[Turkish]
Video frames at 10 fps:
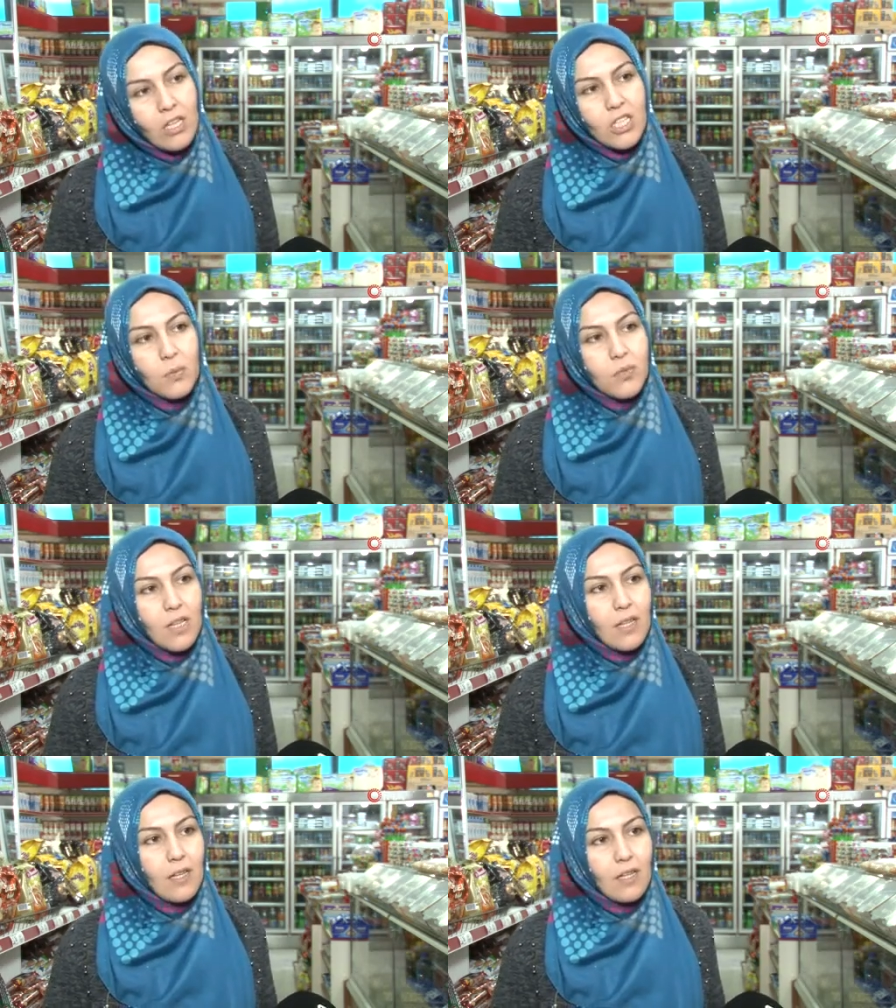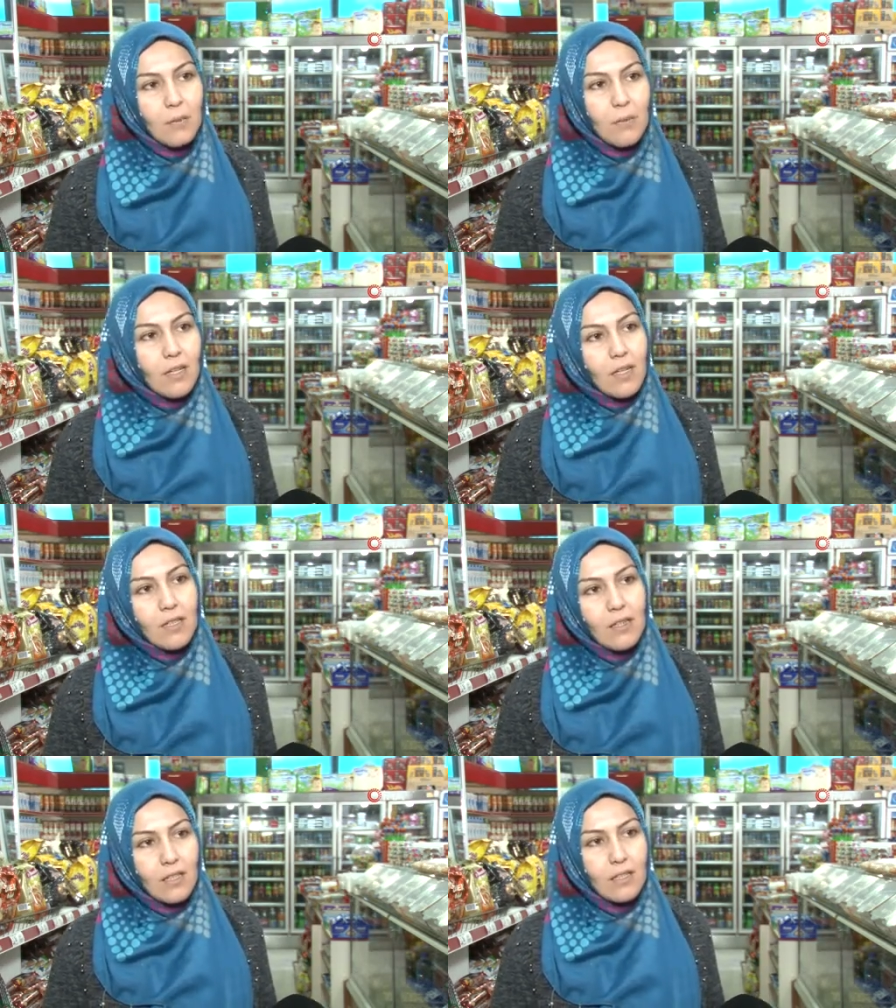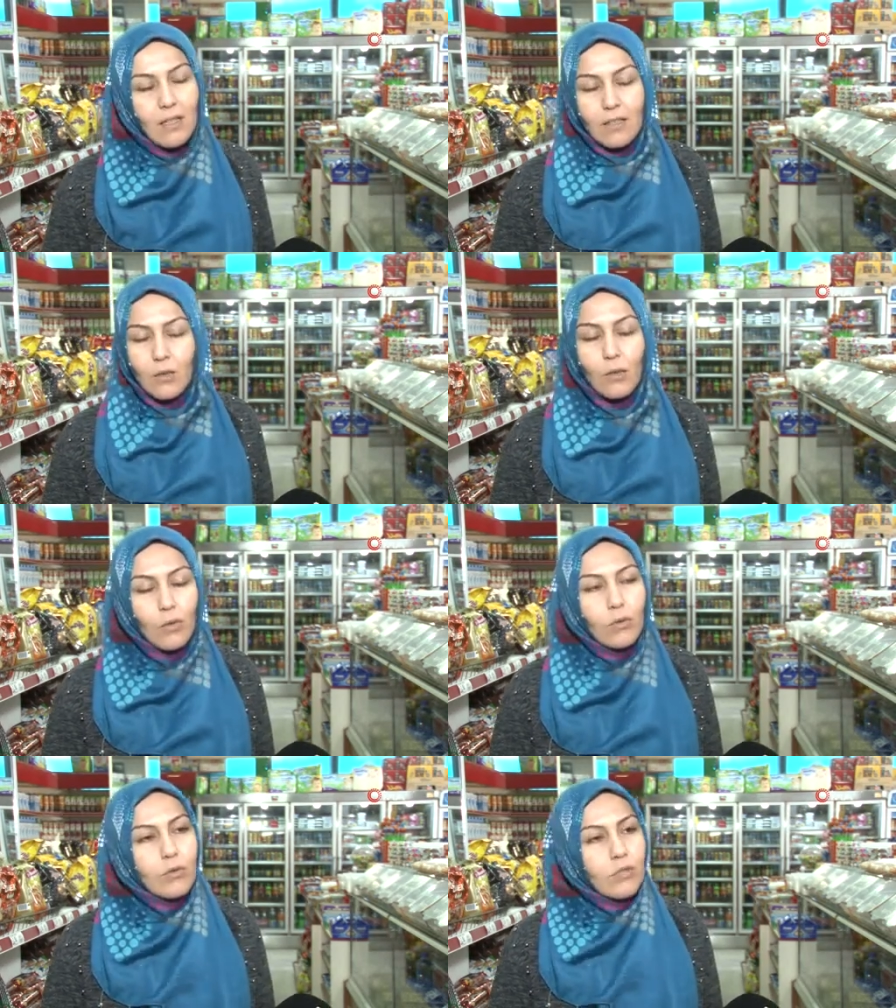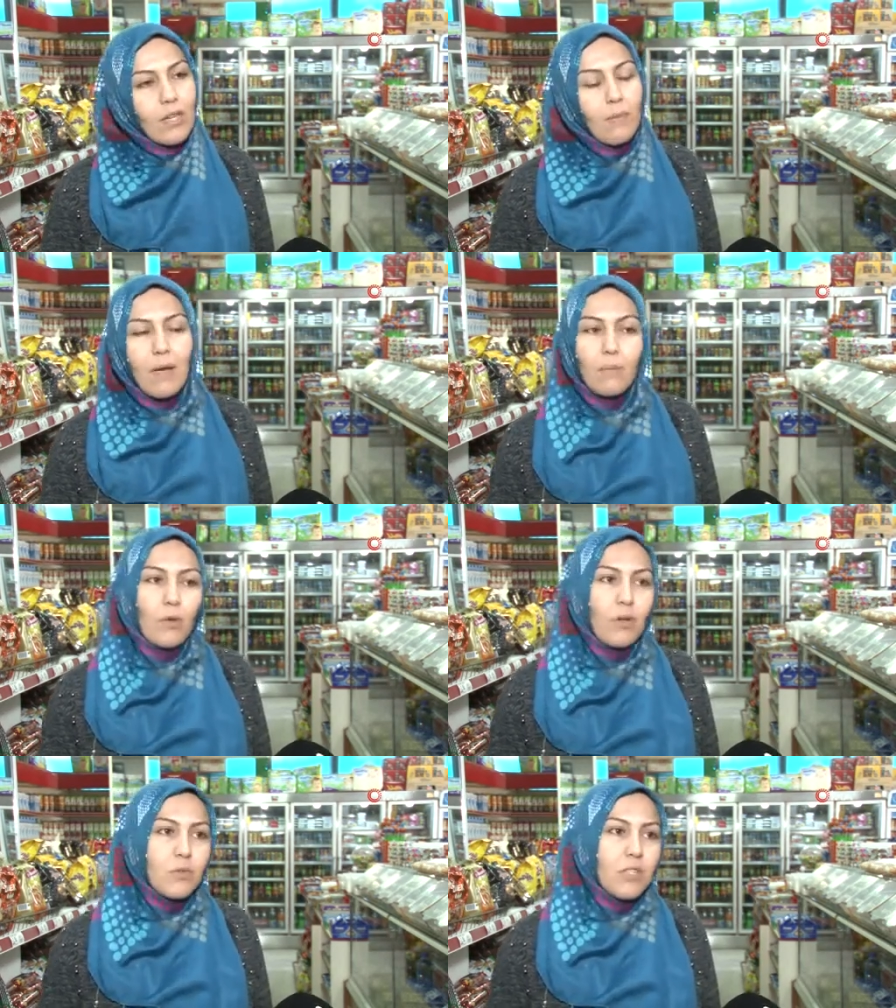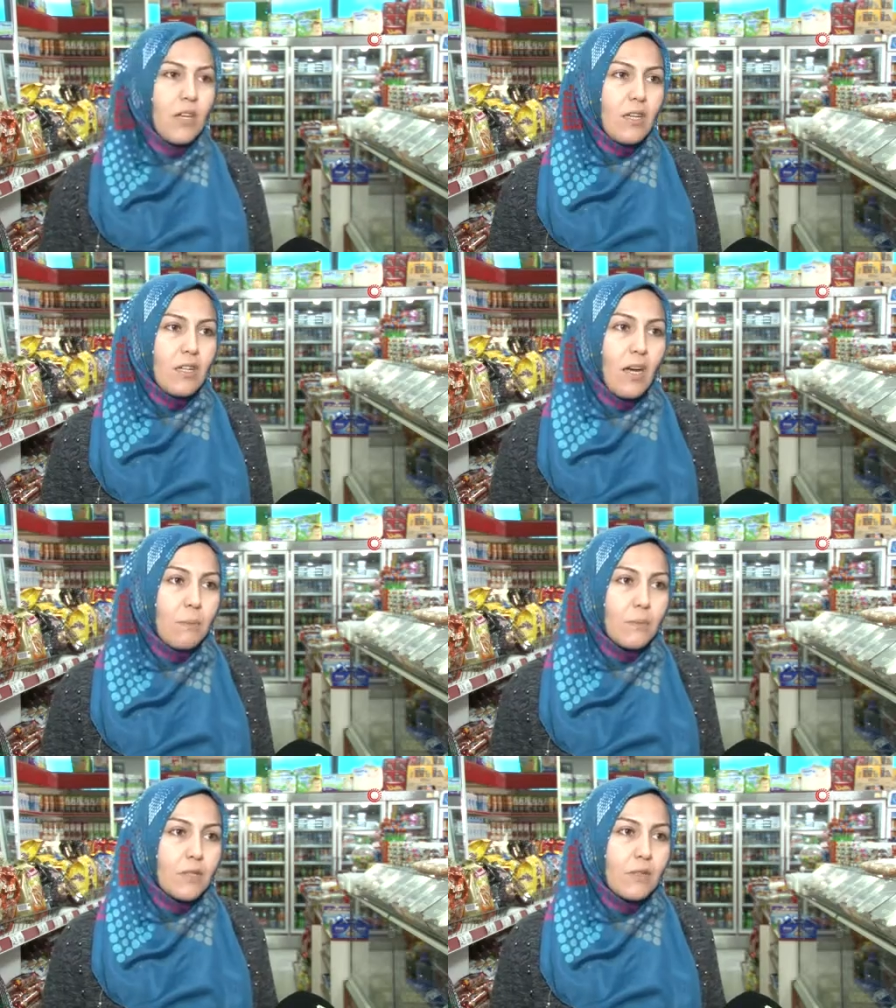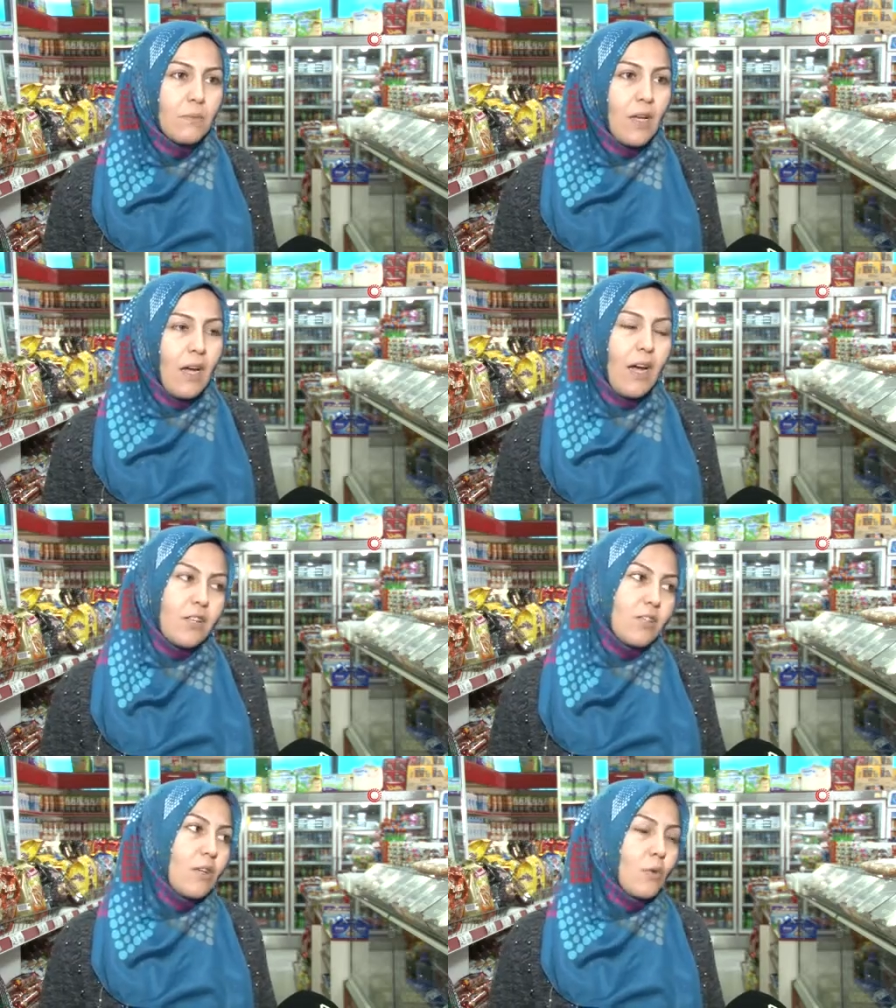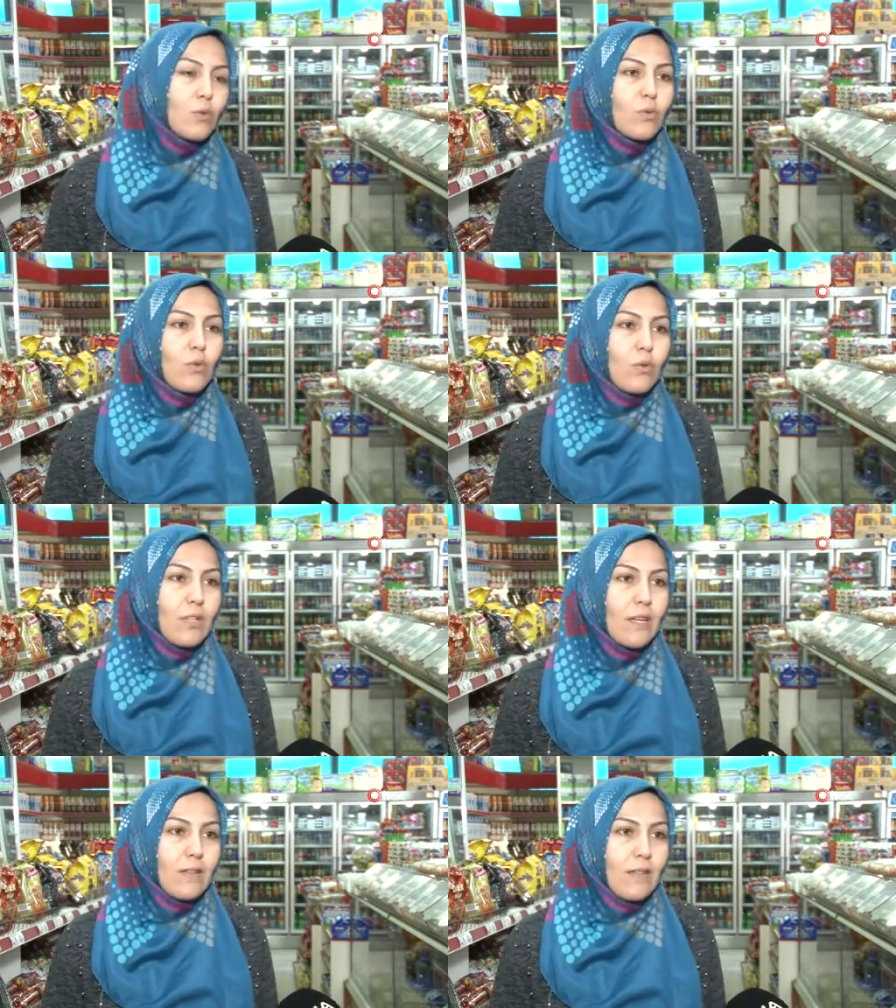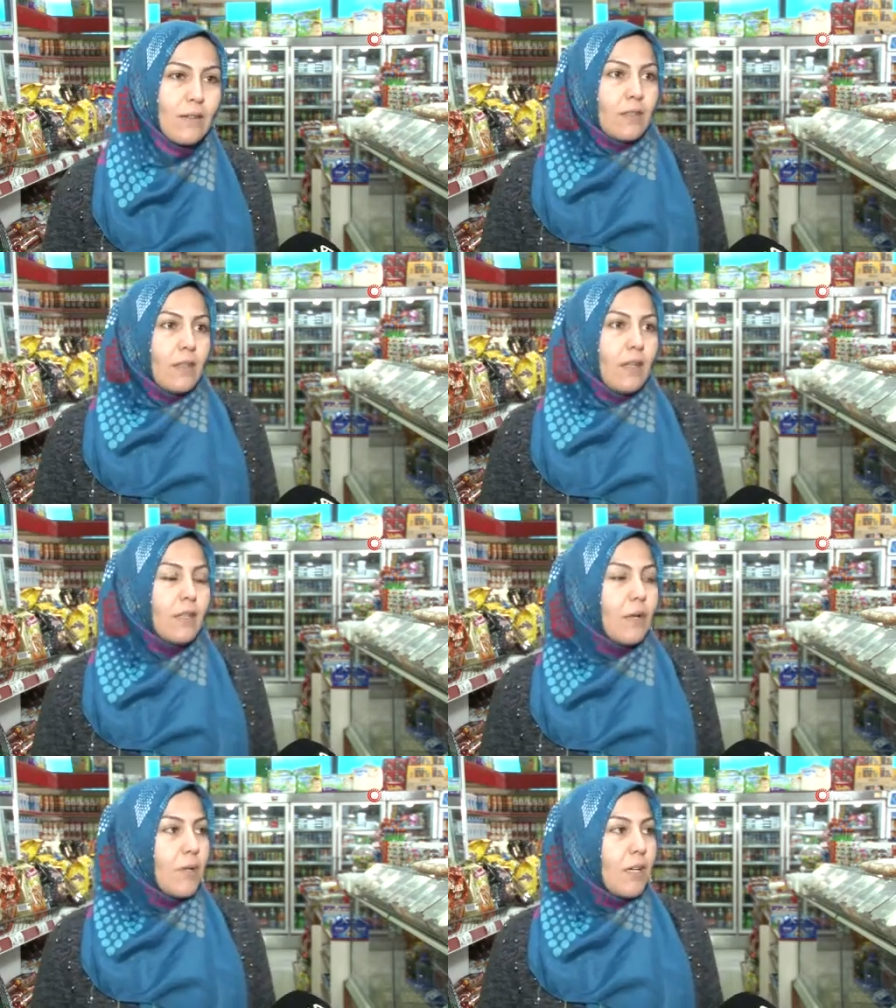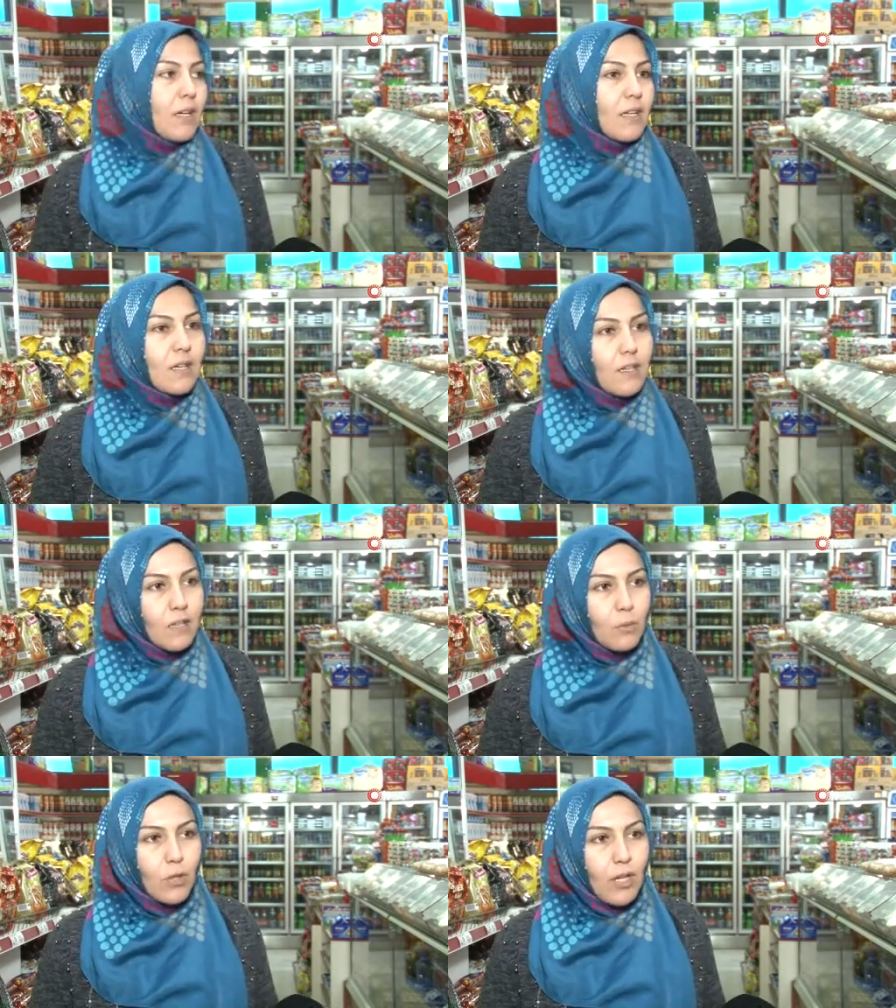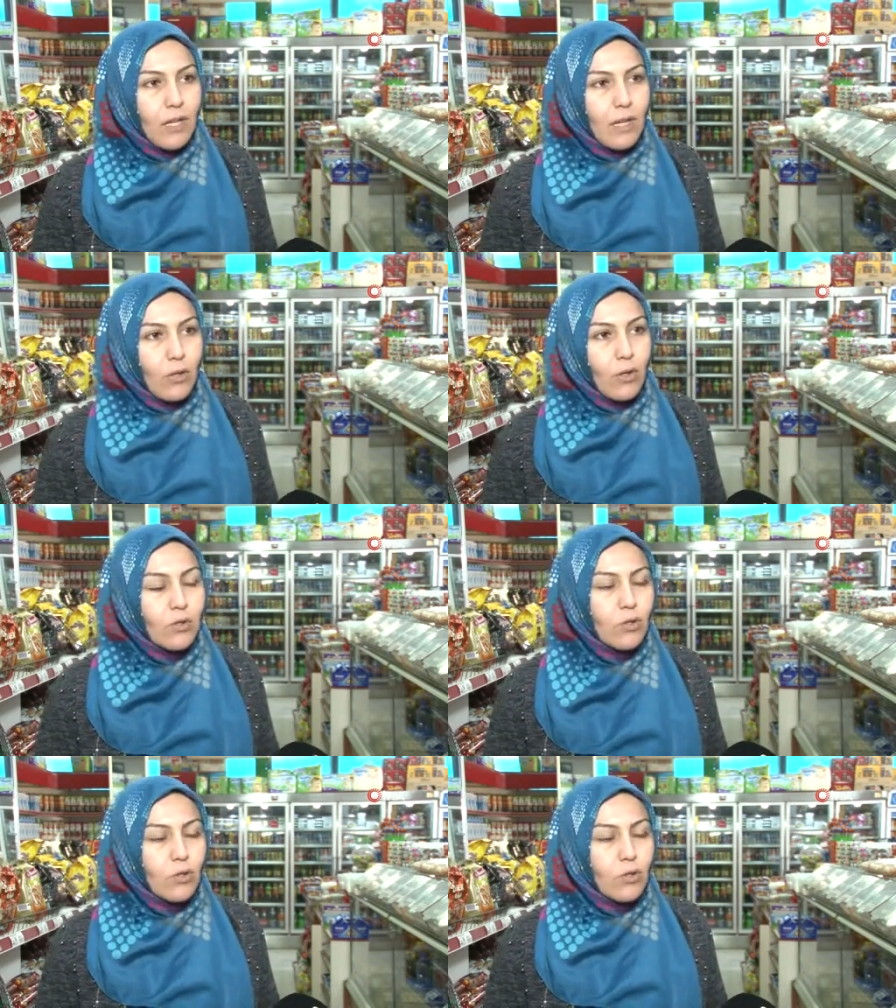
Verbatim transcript: Hiçbir şekilde kamera kayıtlarından da görüldüğü üzere ben böyle bir şey yapmadım. Her şey gözüküyor zaten. E, kamera kayıtlarında buraya geliyor.